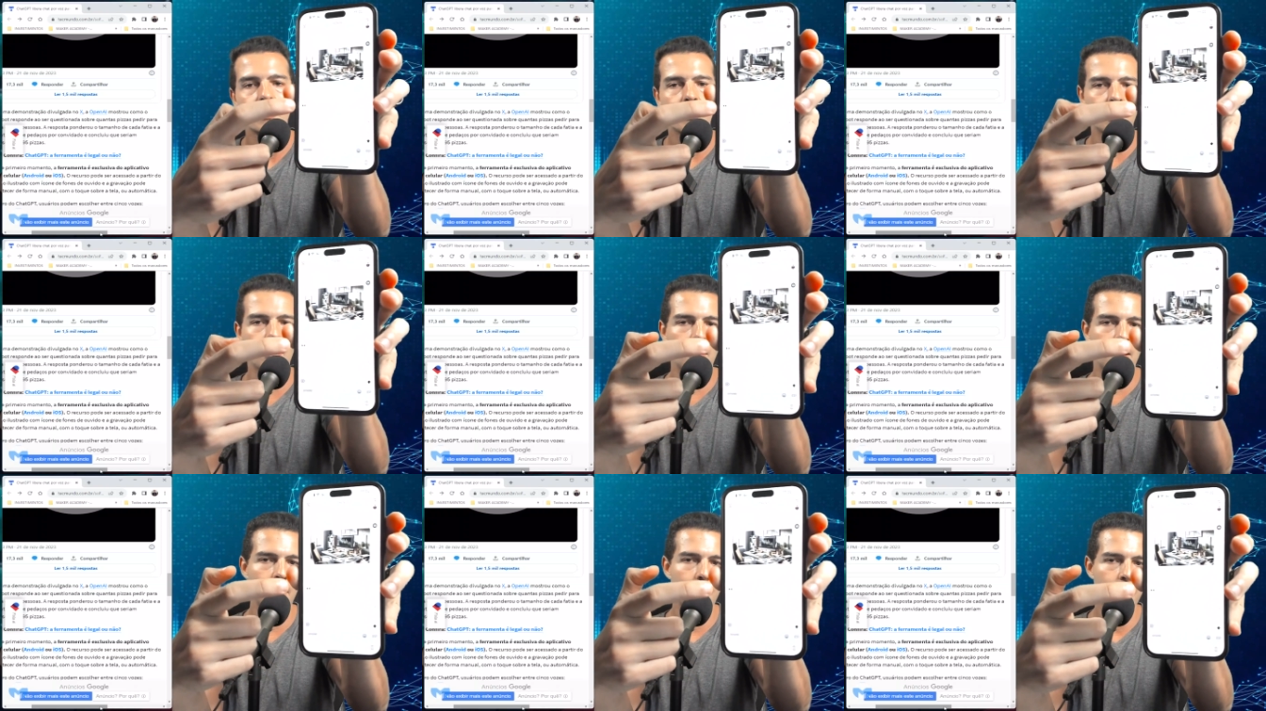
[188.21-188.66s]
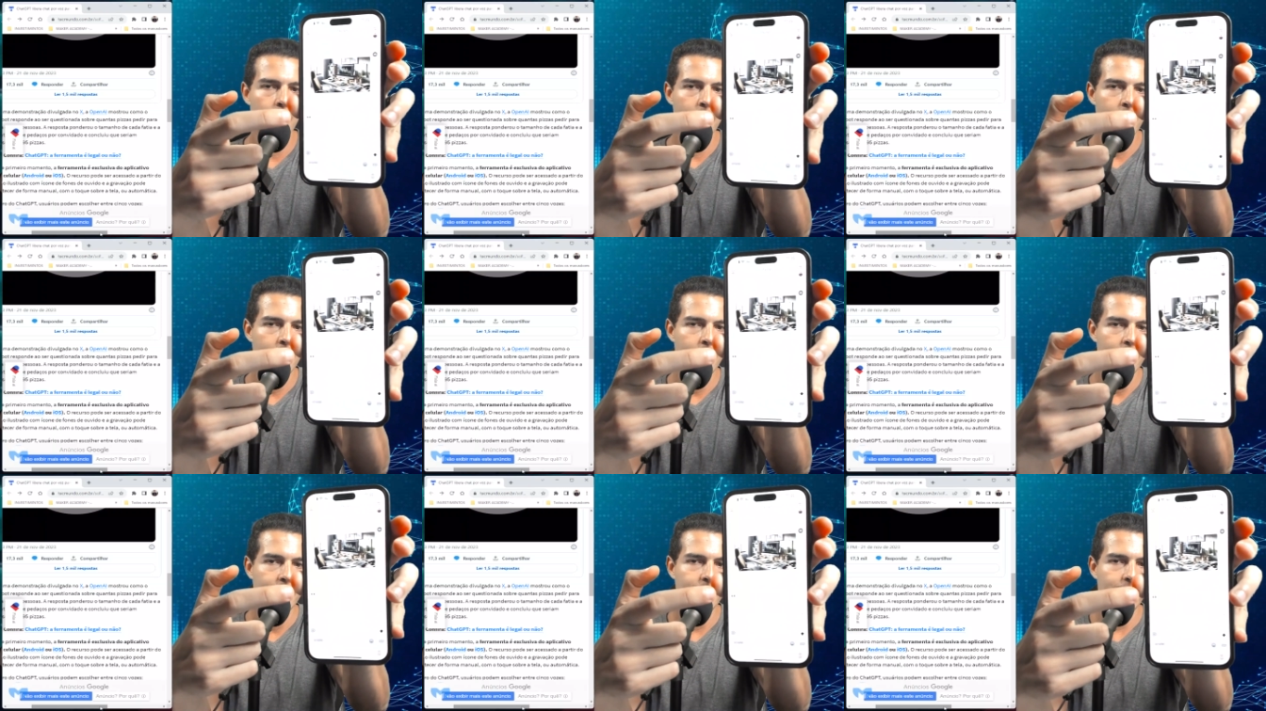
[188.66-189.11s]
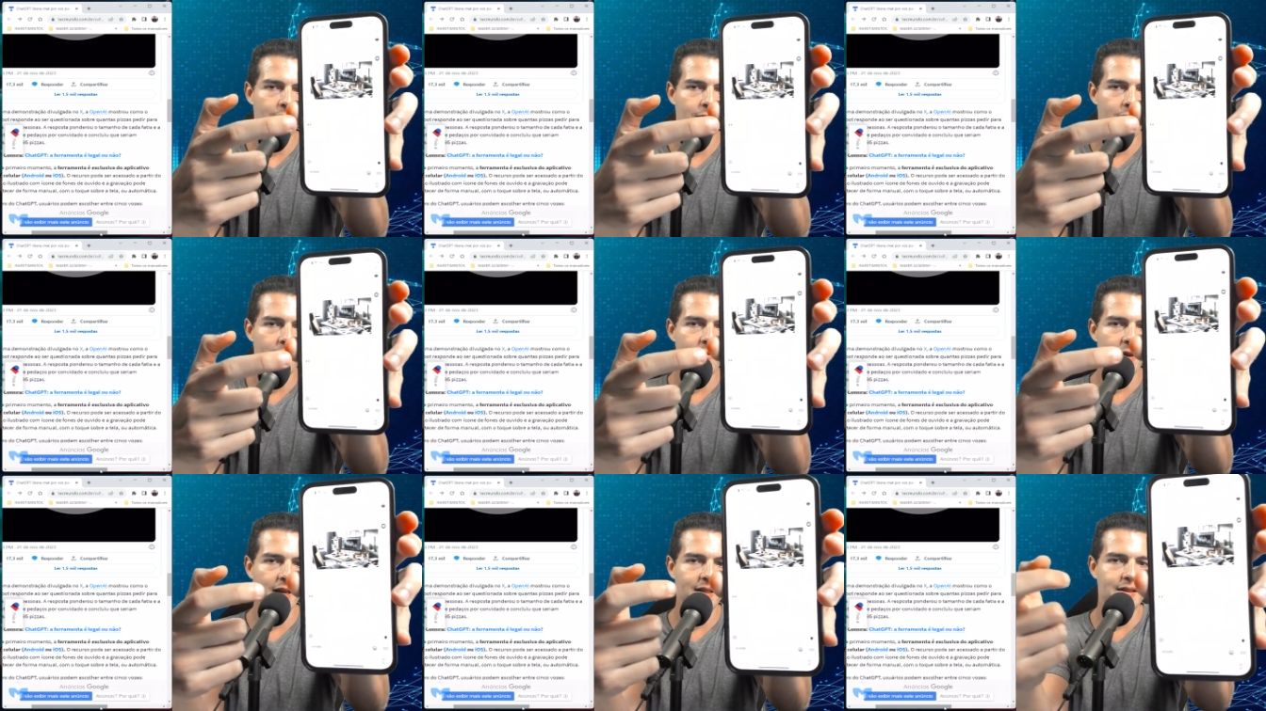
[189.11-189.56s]
ó, você
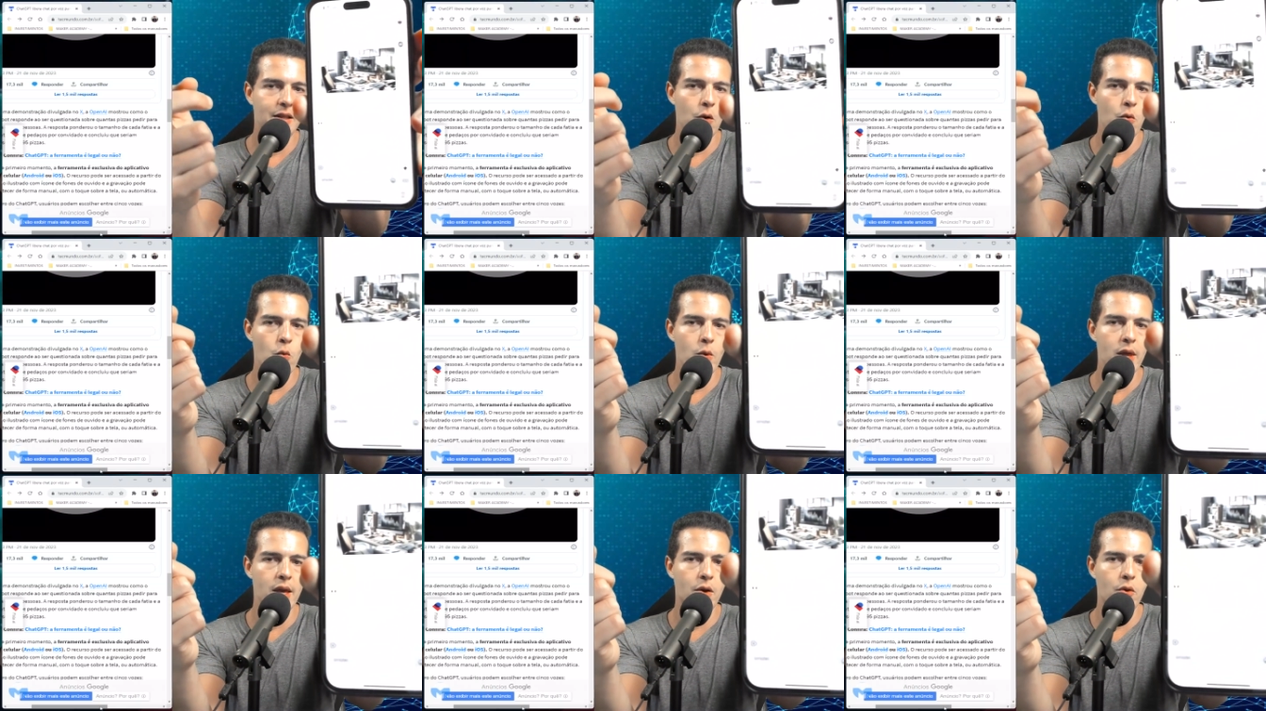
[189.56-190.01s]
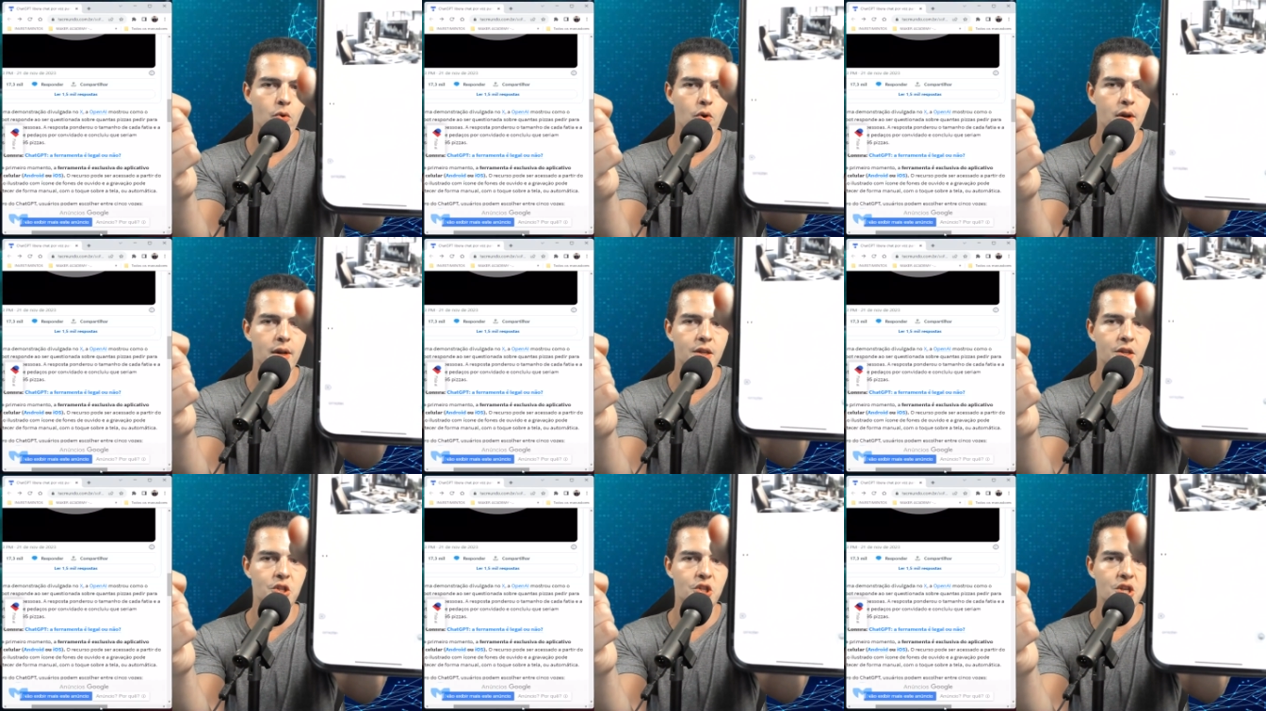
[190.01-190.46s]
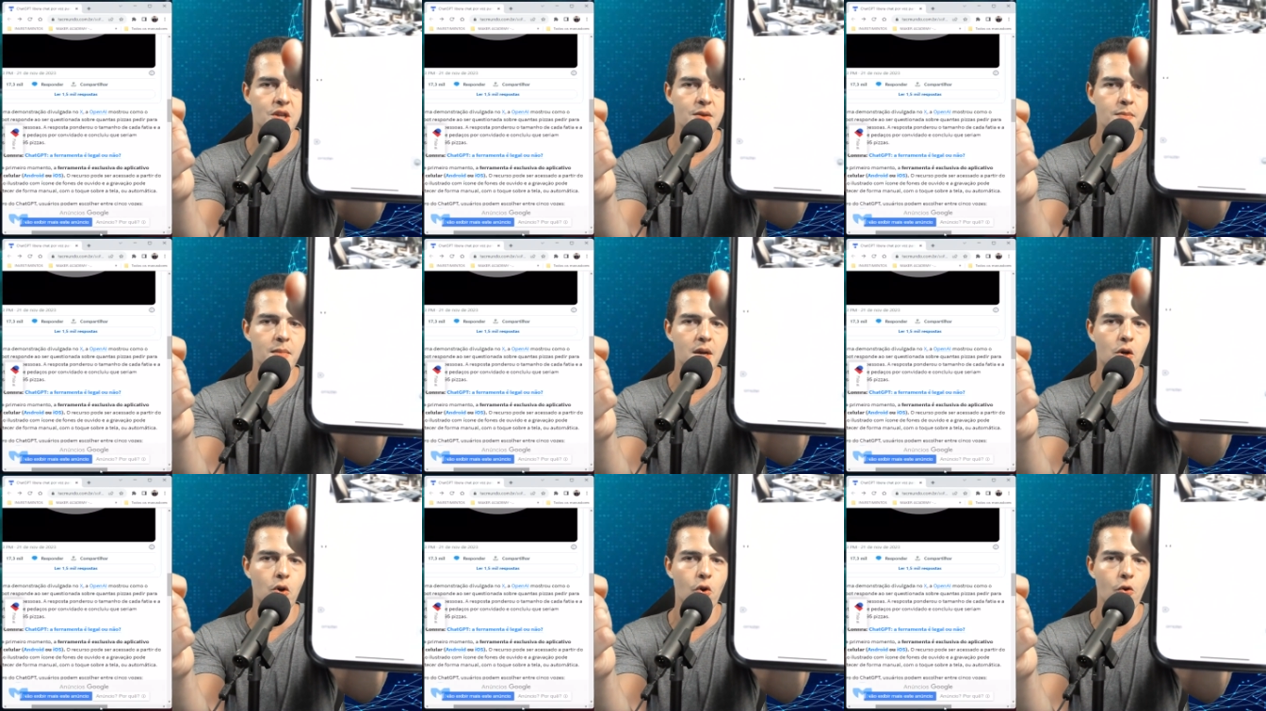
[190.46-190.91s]
vai ver que tem um ícone de
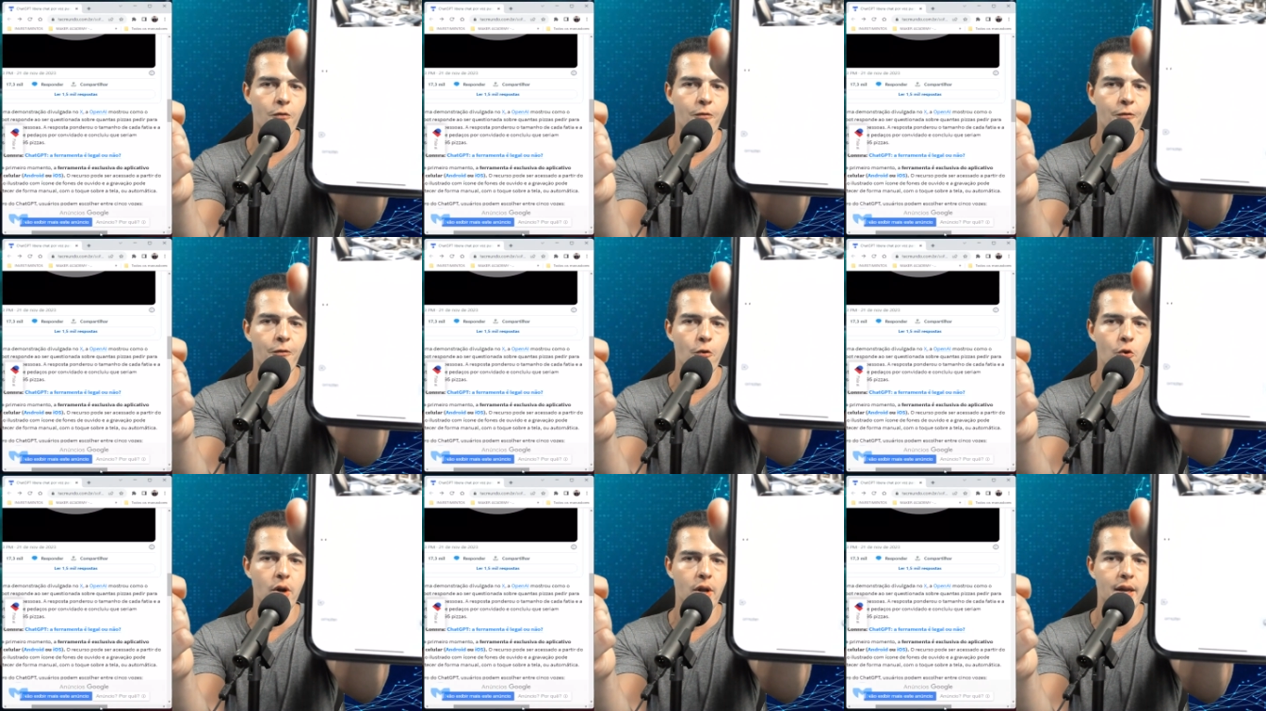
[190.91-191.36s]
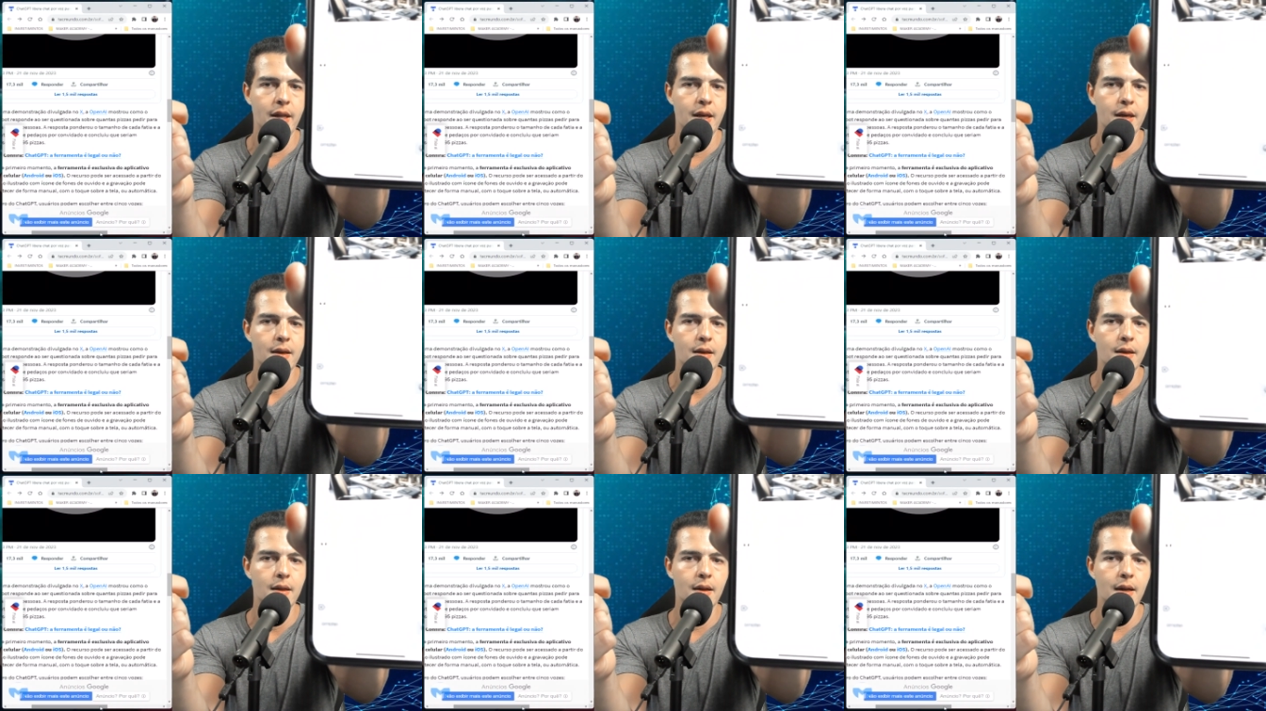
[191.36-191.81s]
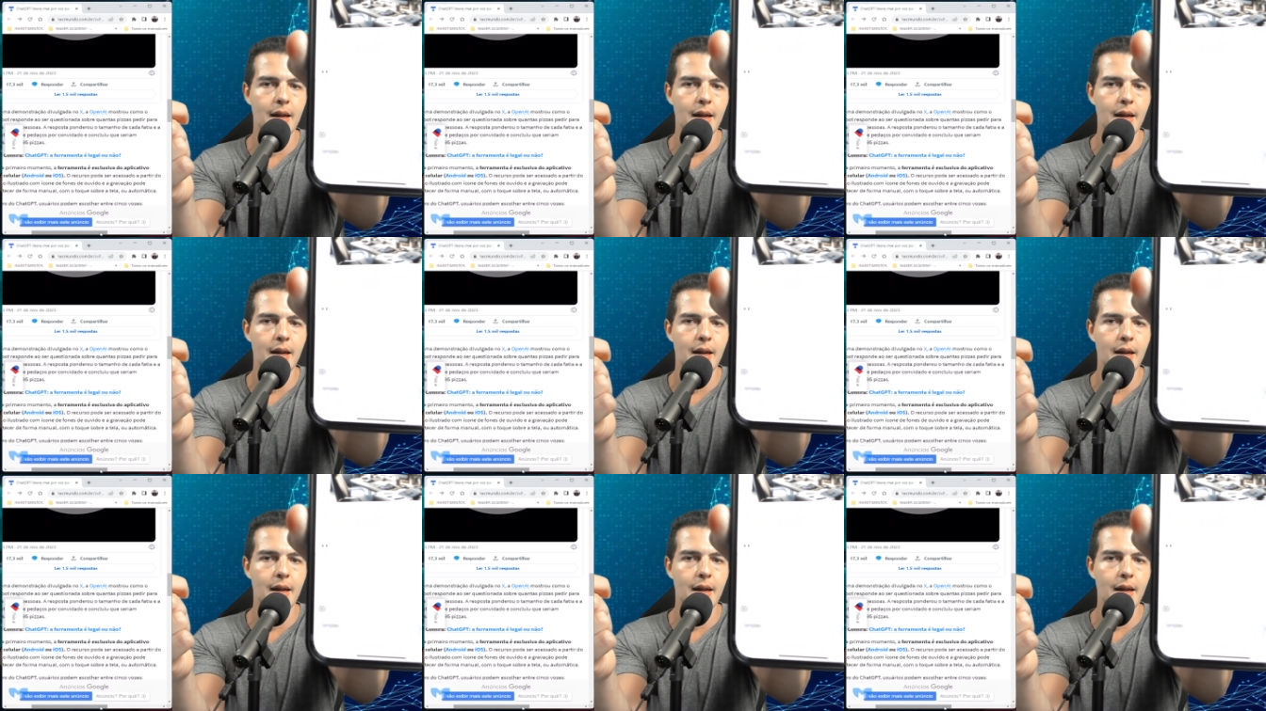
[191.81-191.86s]
microfone,